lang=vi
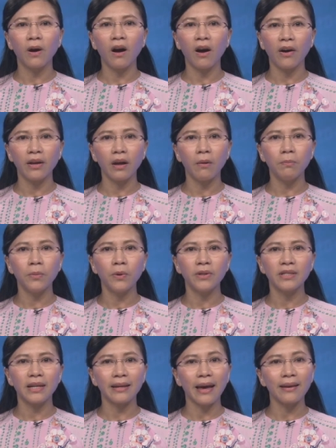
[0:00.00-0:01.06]
hỏi hóc búa
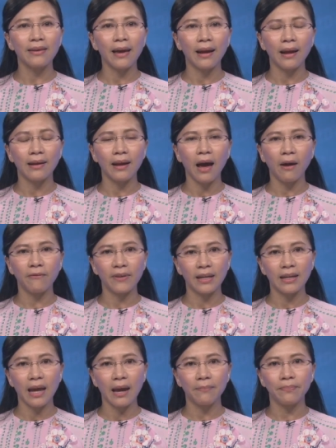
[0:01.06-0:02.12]
cho các nhà lãnh đạo
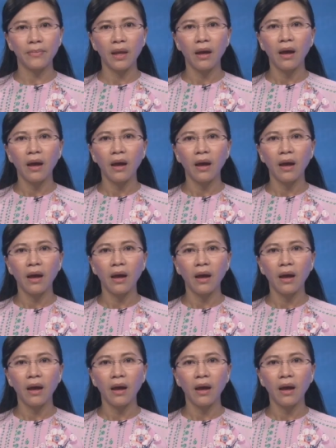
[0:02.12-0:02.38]
Việt Nam –